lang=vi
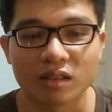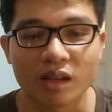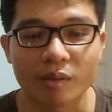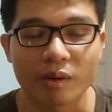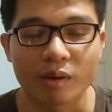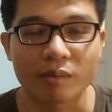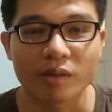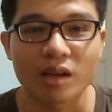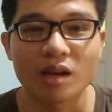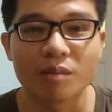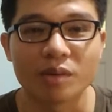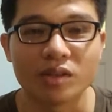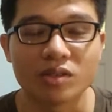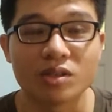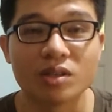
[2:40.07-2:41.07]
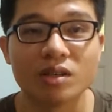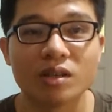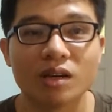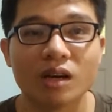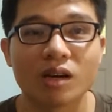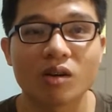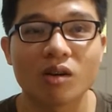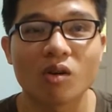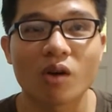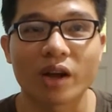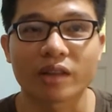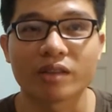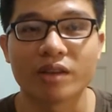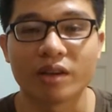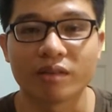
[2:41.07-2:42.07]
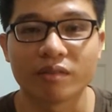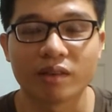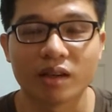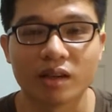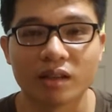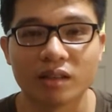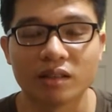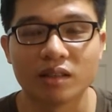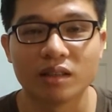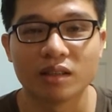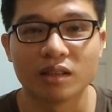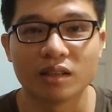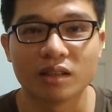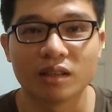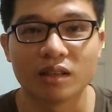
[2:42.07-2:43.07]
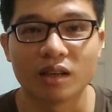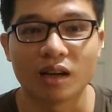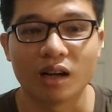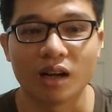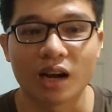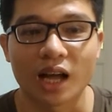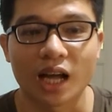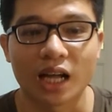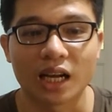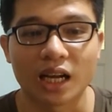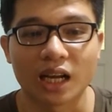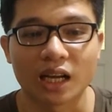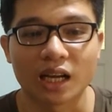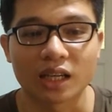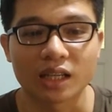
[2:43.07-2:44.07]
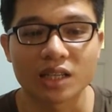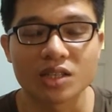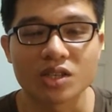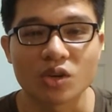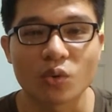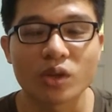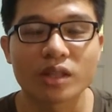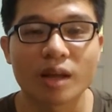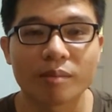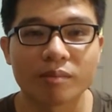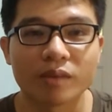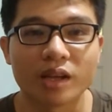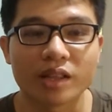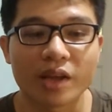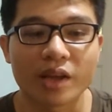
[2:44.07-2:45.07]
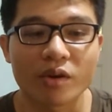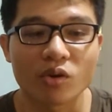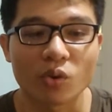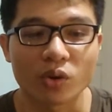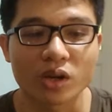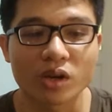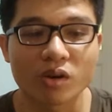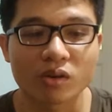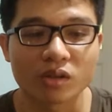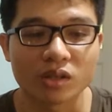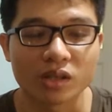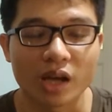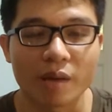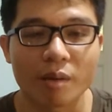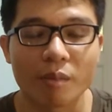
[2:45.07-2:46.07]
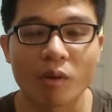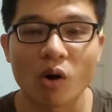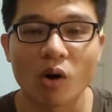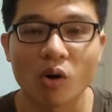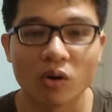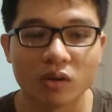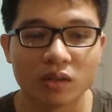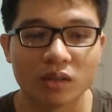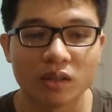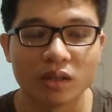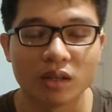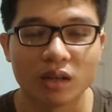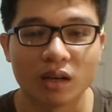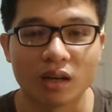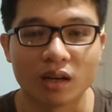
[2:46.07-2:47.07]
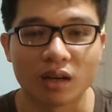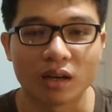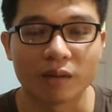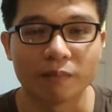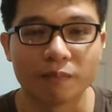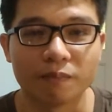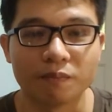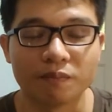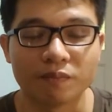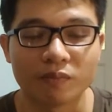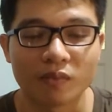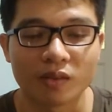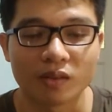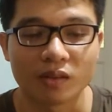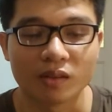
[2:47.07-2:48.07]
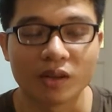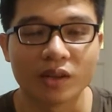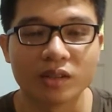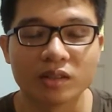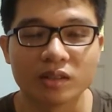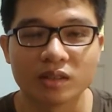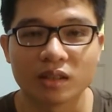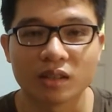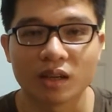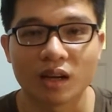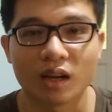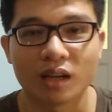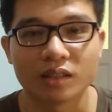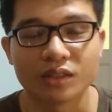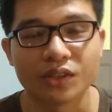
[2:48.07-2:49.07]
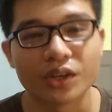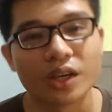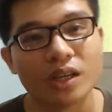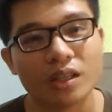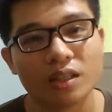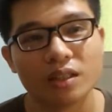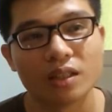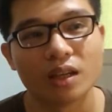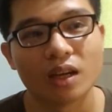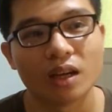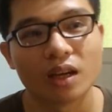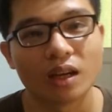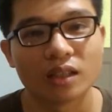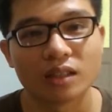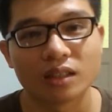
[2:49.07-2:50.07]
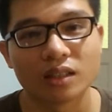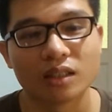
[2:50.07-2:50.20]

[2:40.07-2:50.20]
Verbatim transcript: thì em cảm thấy là mình chưa có hoàn thiện về uh, là là cái sự quyết tâm để theo đuổi cái con đường MMO uh, ờ, nhưng uh, từ khi uh,